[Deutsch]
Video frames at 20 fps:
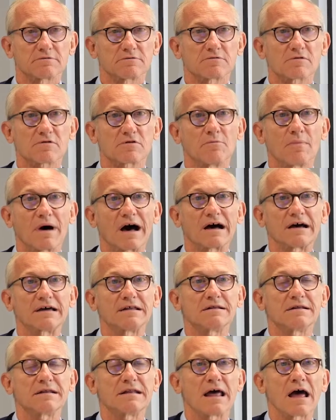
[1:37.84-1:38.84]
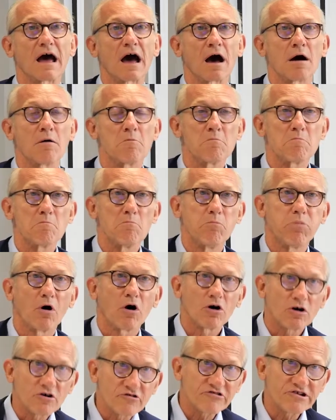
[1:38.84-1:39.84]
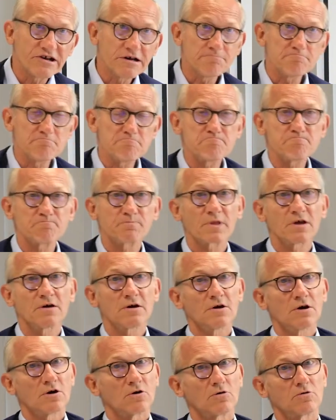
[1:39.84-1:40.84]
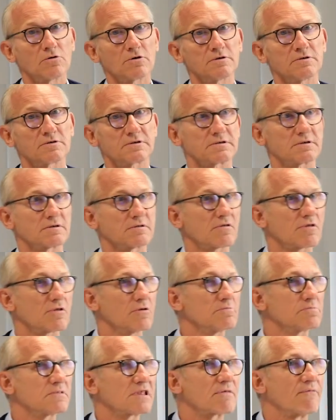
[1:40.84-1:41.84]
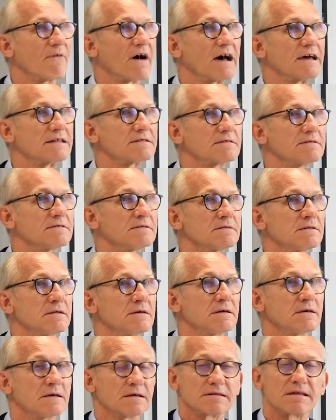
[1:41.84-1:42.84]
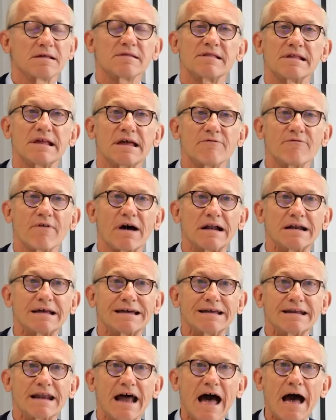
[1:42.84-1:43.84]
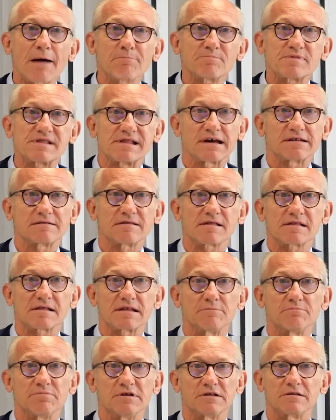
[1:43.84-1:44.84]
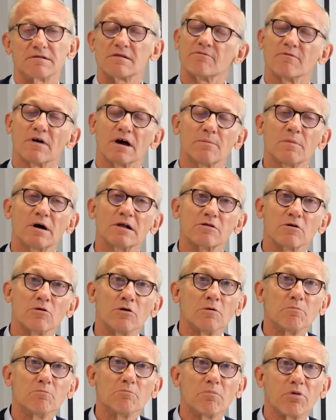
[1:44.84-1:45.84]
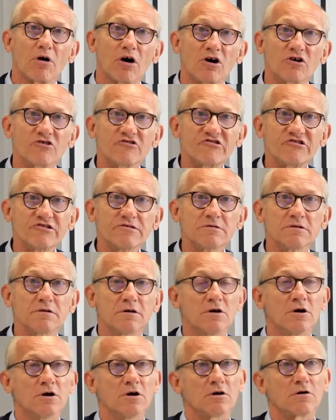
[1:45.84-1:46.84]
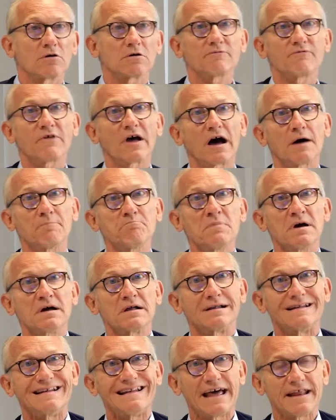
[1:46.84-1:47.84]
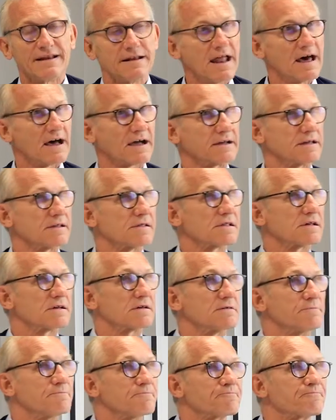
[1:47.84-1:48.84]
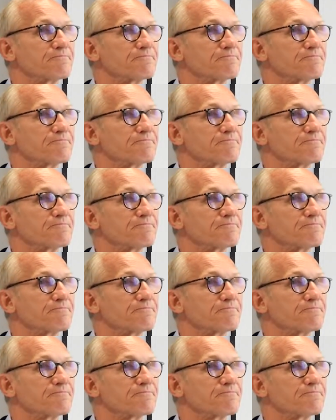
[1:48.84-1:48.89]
Zum einen der Branche, und zum zweiten des jeweiligen Absatzgebiets. Wir haben also Branchen und wir haben Länderrisiken.